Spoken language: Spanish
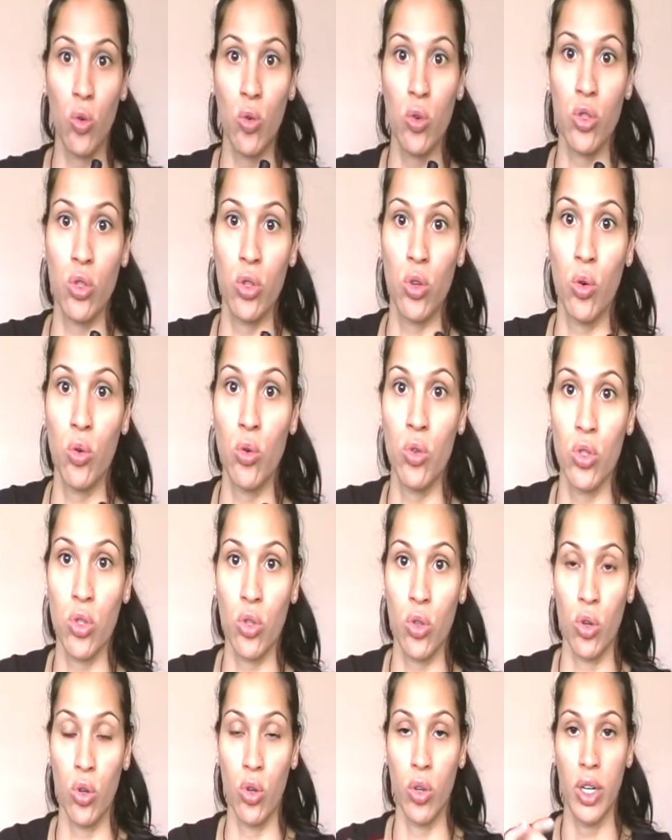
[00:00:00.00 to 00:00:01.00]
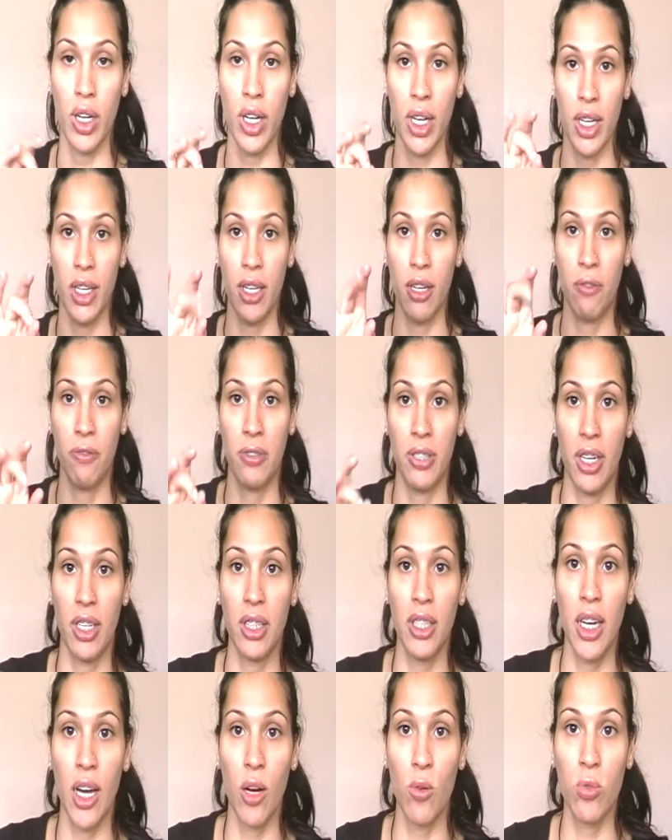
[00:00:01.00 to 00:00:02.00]
justo, justo en el
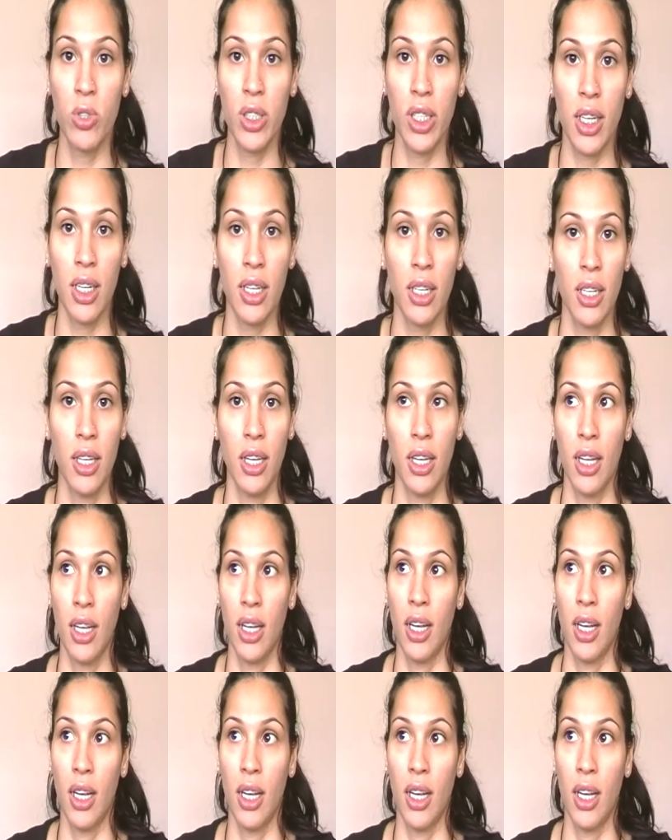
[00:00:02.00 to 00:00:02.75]
final de la uña,